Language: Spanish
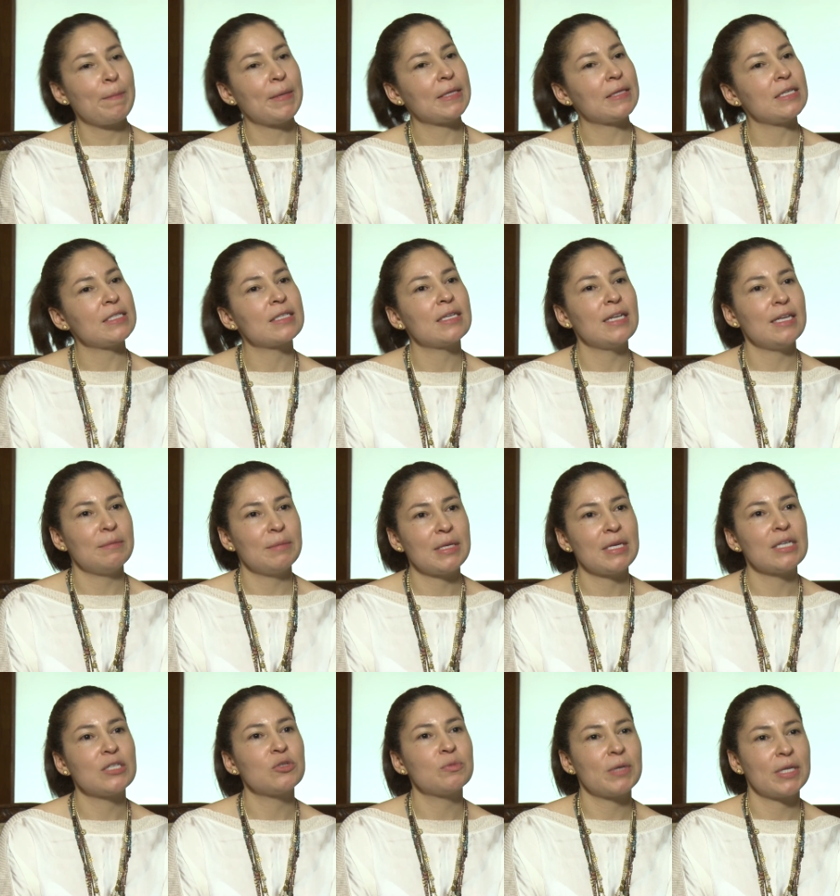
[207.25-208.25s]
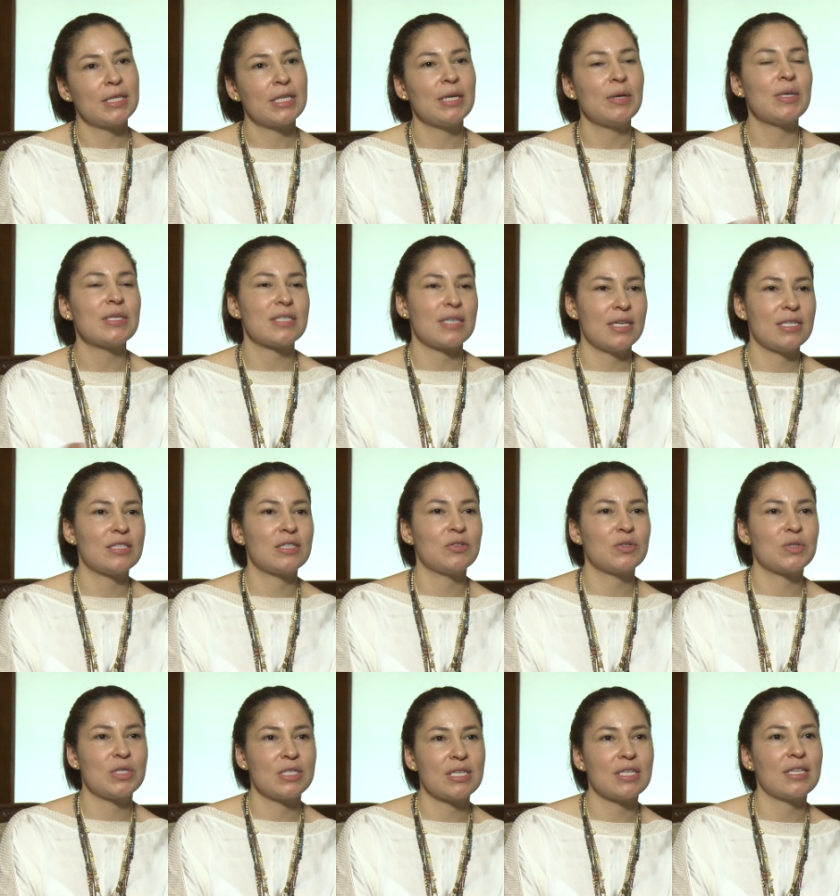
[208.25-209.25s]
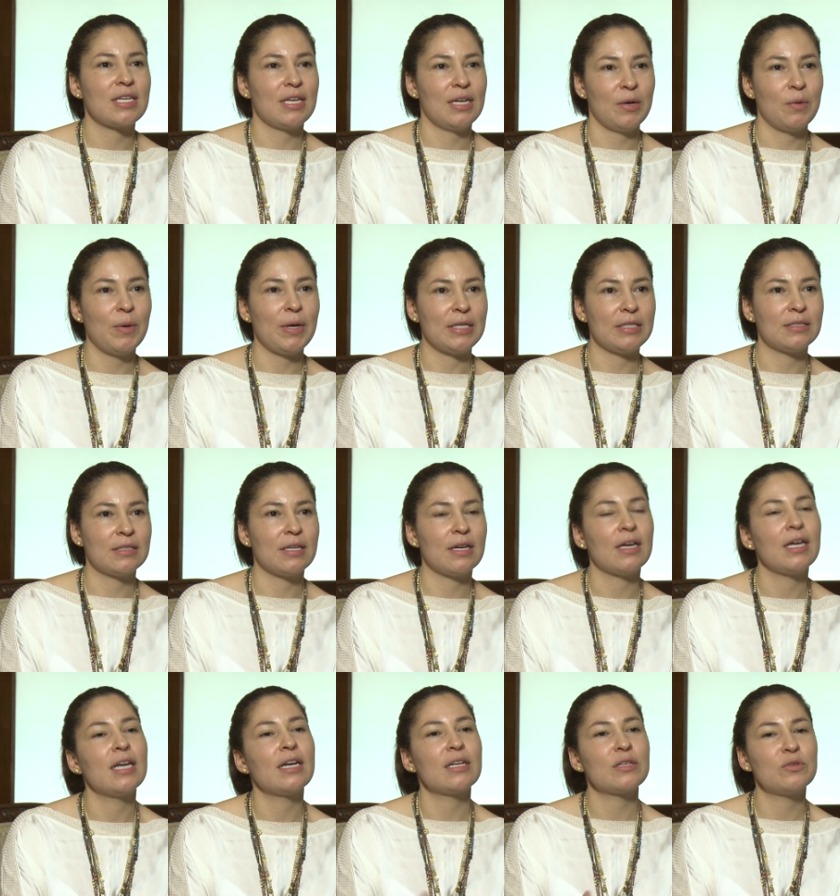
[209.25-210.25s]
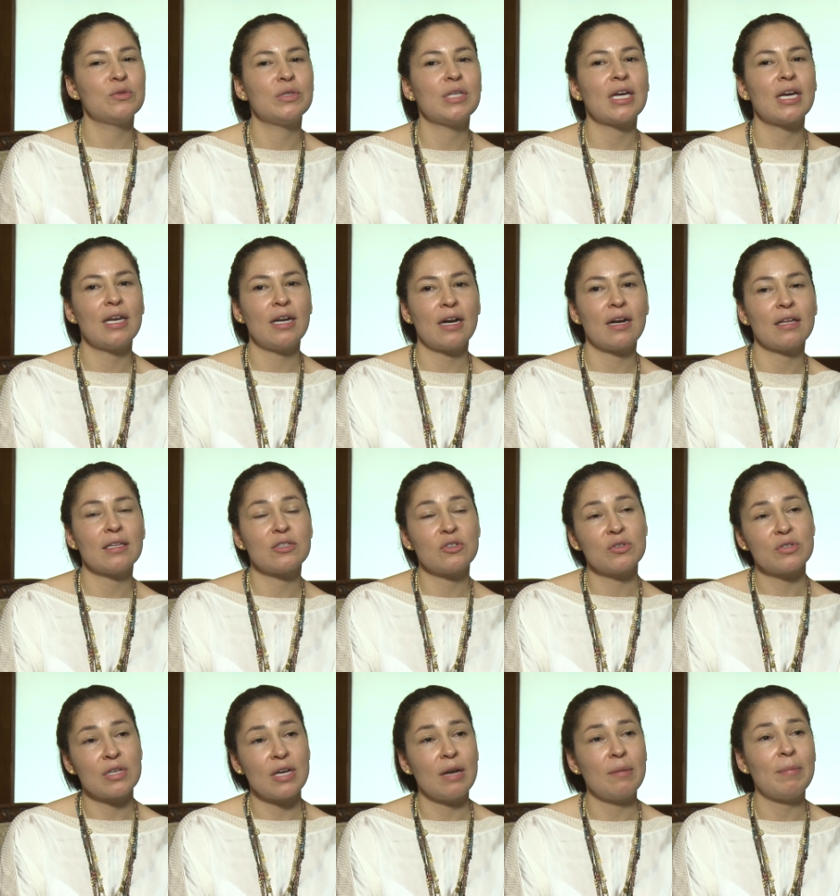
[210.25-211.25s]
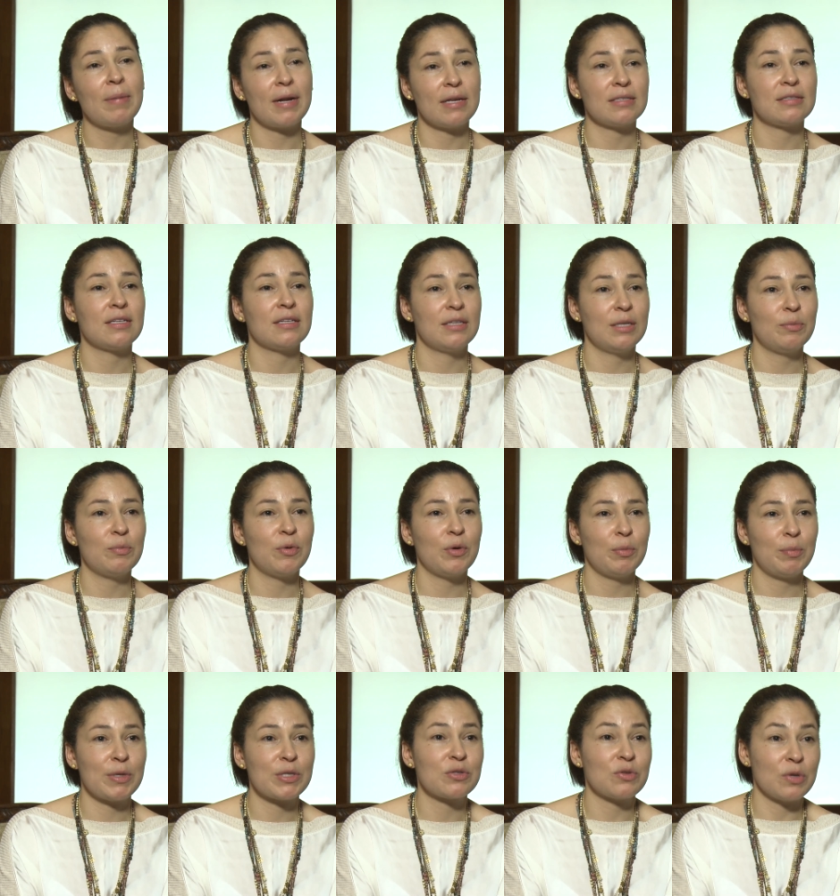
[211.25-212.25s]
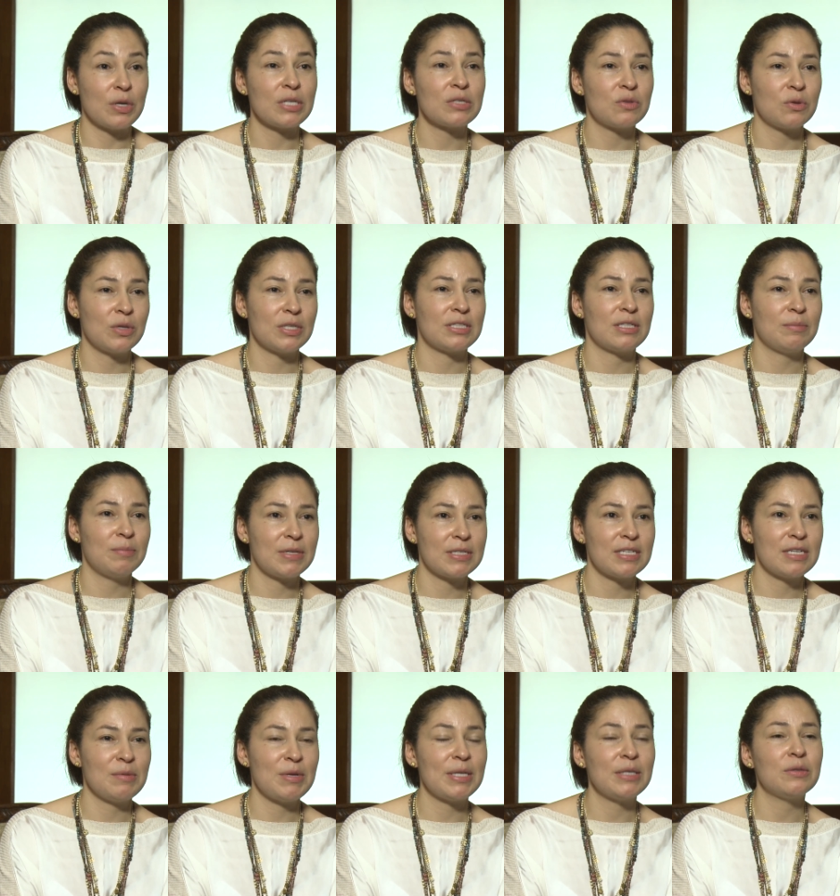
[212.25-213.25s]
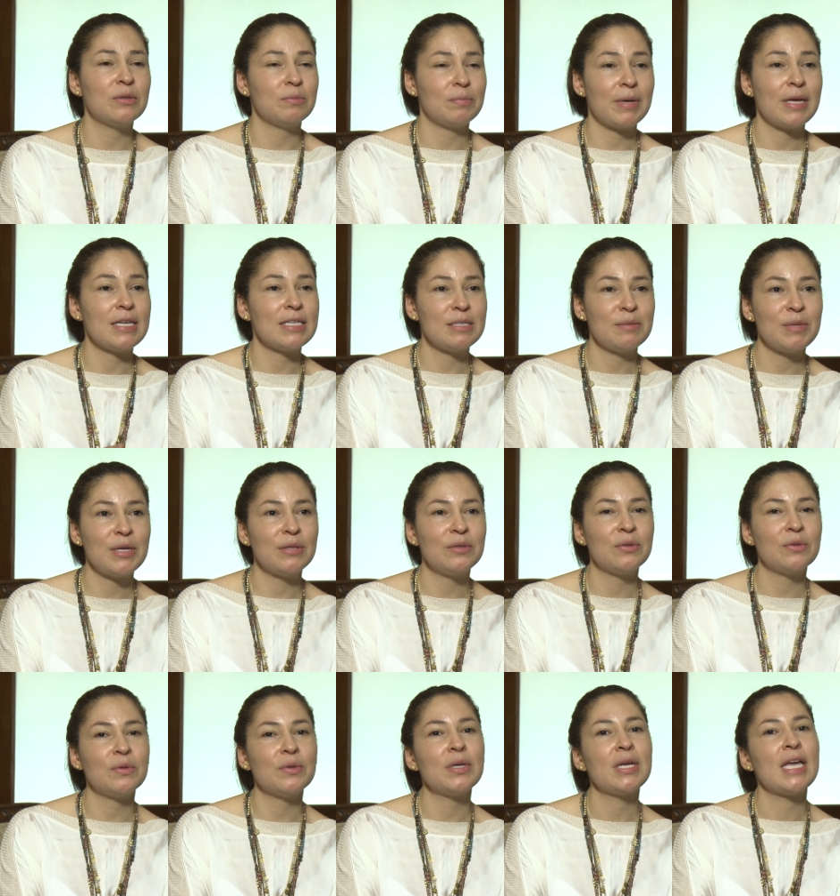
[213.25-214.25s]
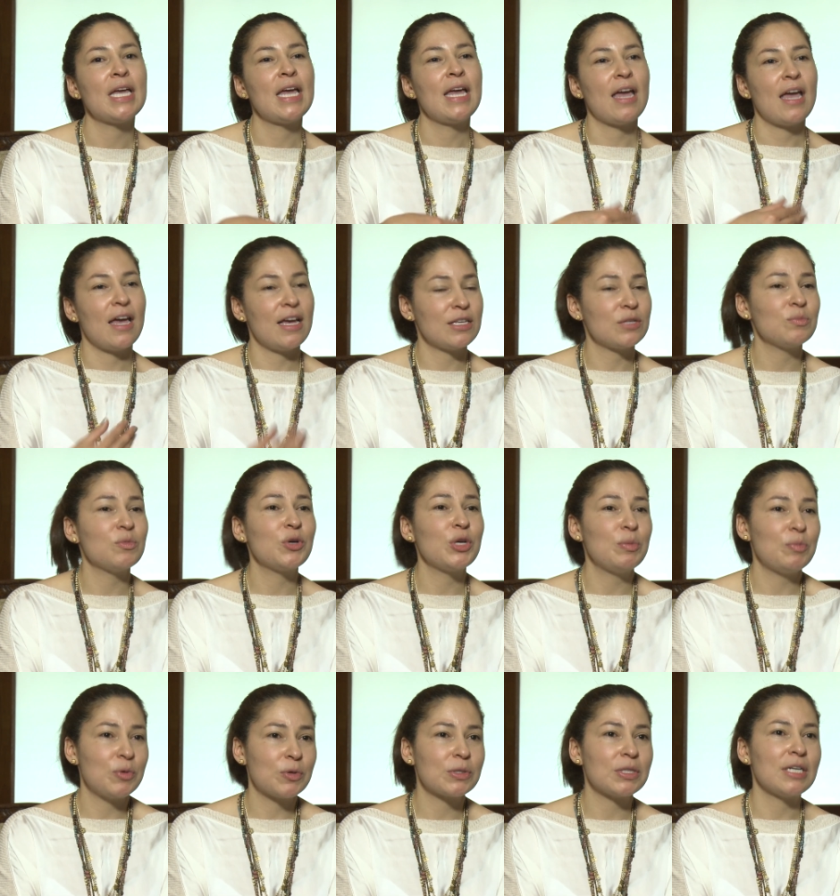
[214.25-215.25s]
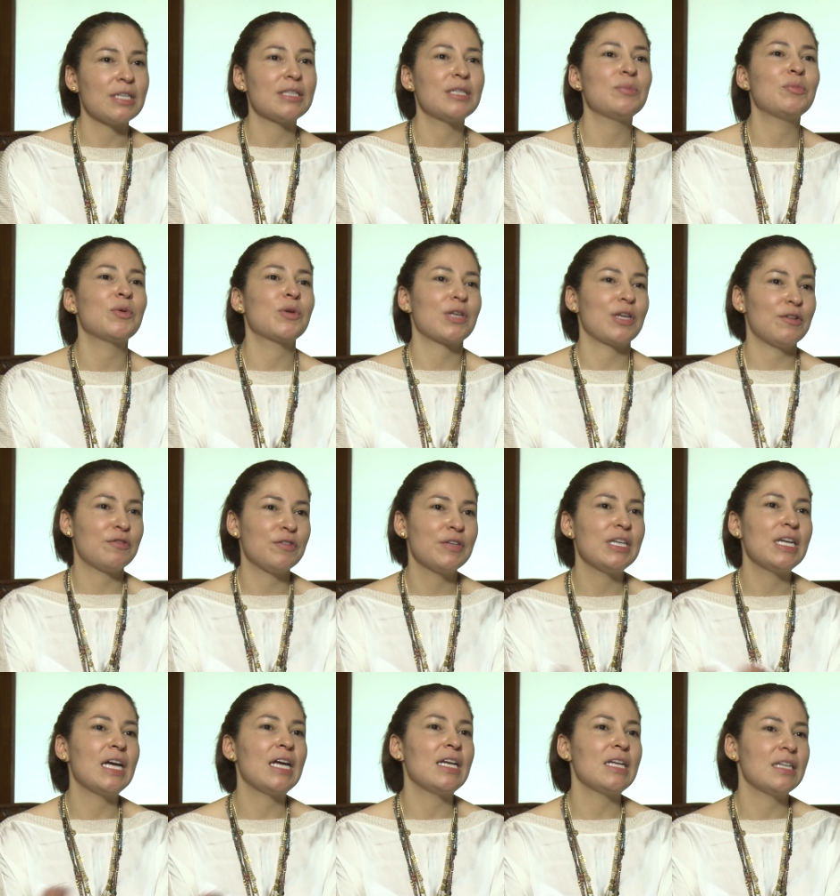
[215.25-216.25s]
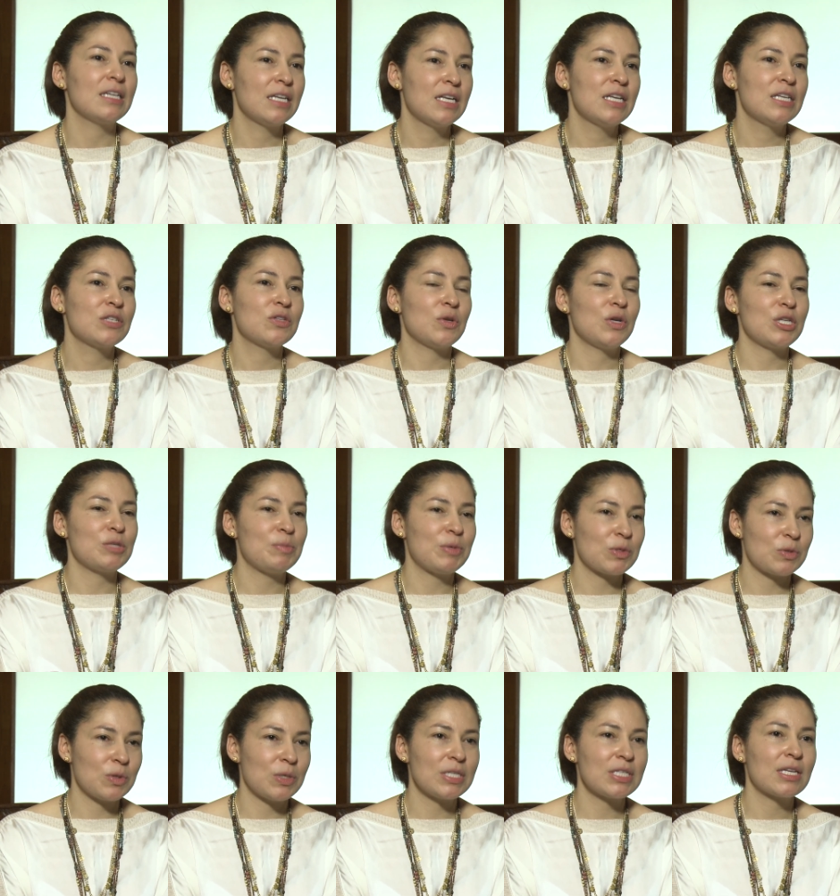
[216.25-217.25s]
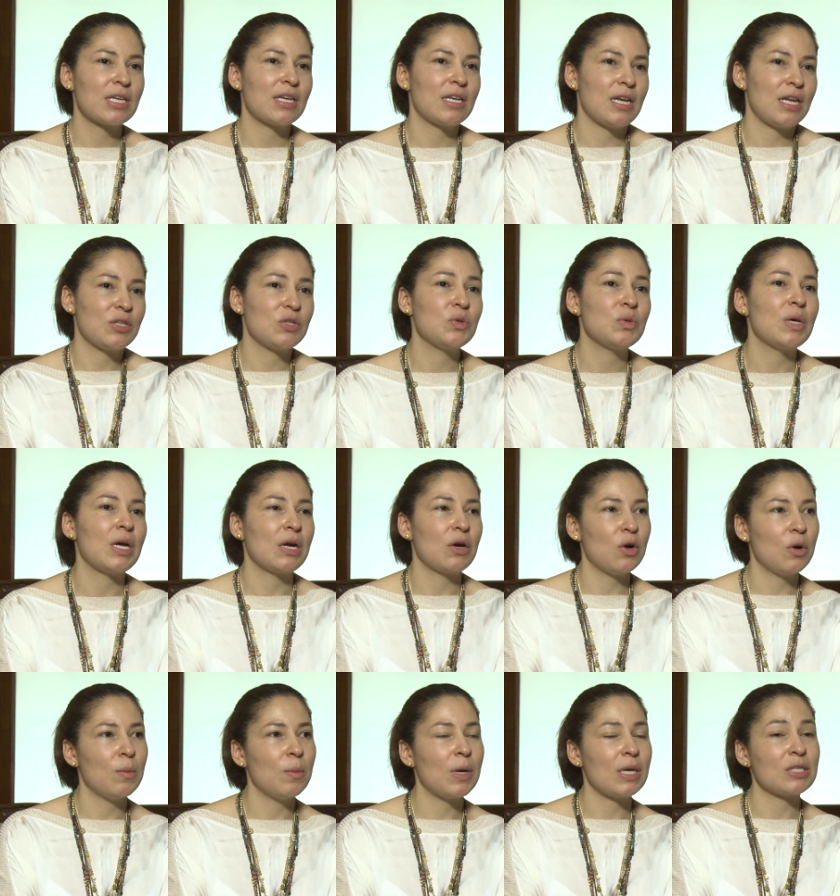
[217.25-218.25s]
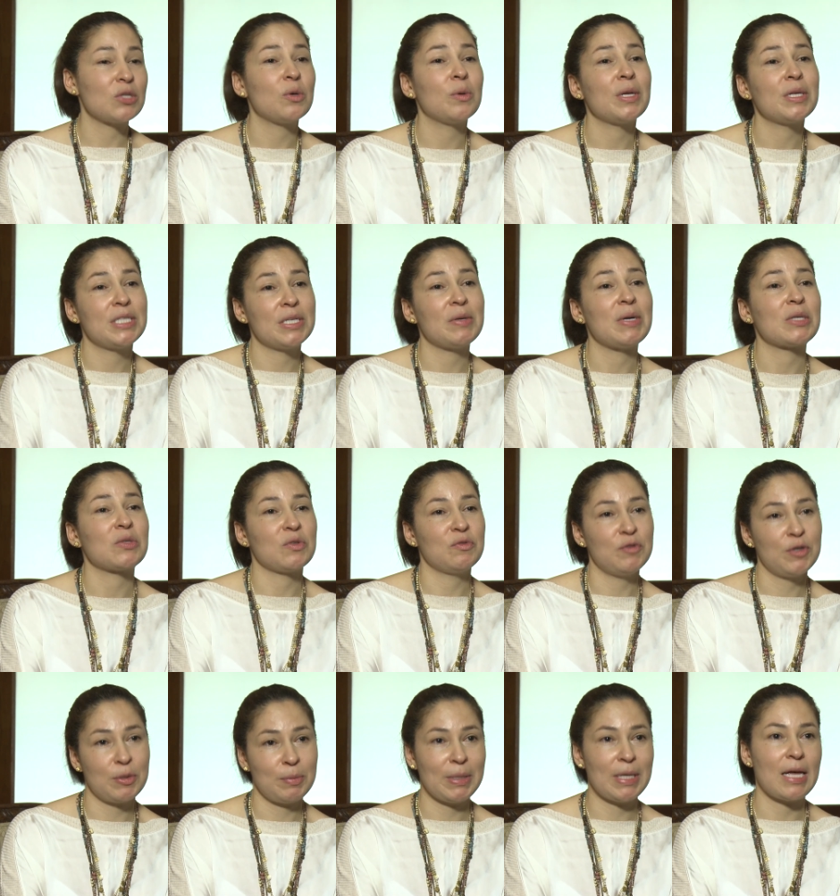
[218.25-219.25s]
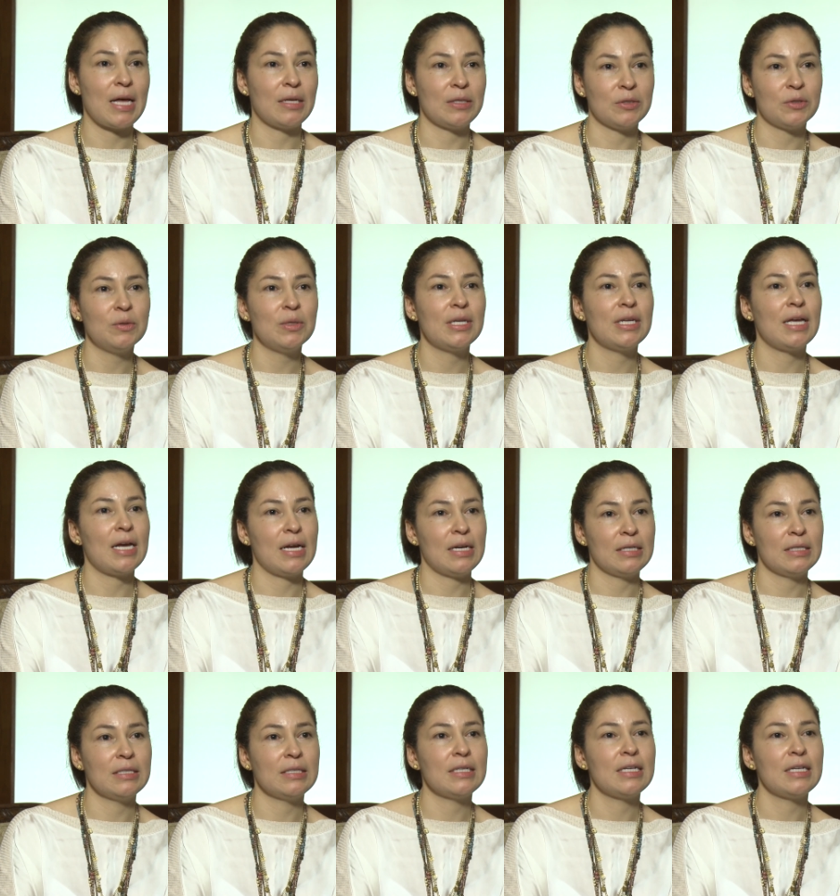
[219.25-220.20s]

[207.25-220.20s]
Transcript: Mientras que en las medidas subjetivas esto sí se tiene en cuenta y resulta que la red social para este tipo de personas con este padecimiento, es muy importante porque al final son las personas que le ayudan como a sobrellevar su enfermedad, ¿no? le dan